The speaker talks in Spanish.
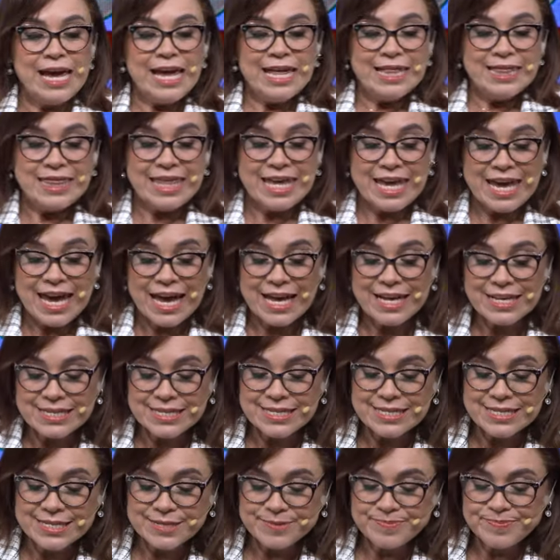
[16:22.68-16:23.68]

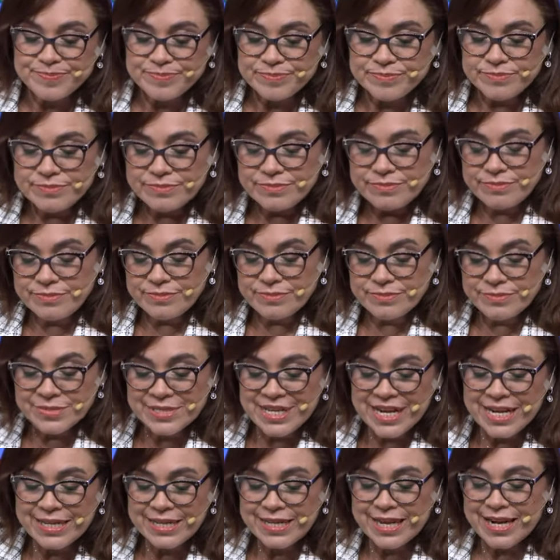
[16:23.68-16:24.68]
10,
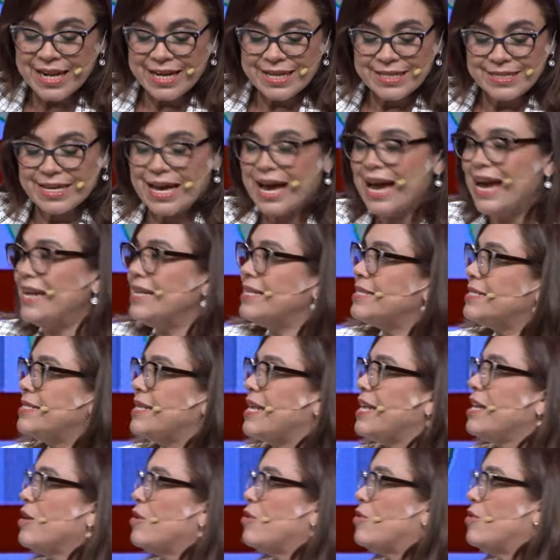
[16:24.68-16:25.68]
del 3 al
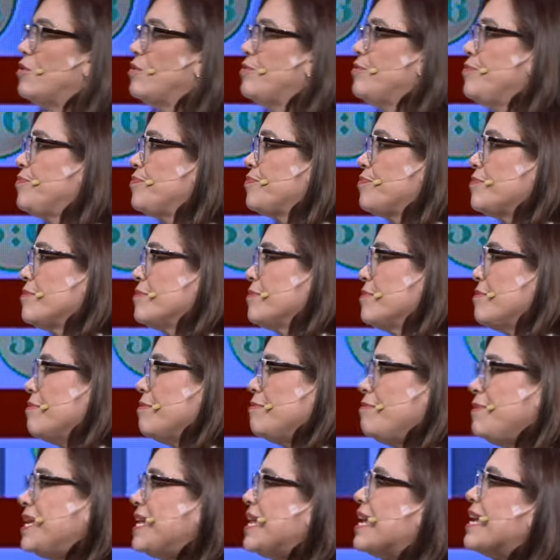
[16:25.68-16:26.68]
5.
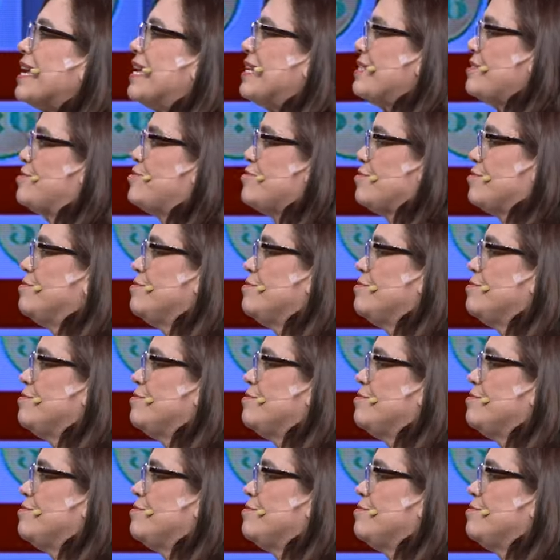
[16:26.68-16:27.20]
Miren esto.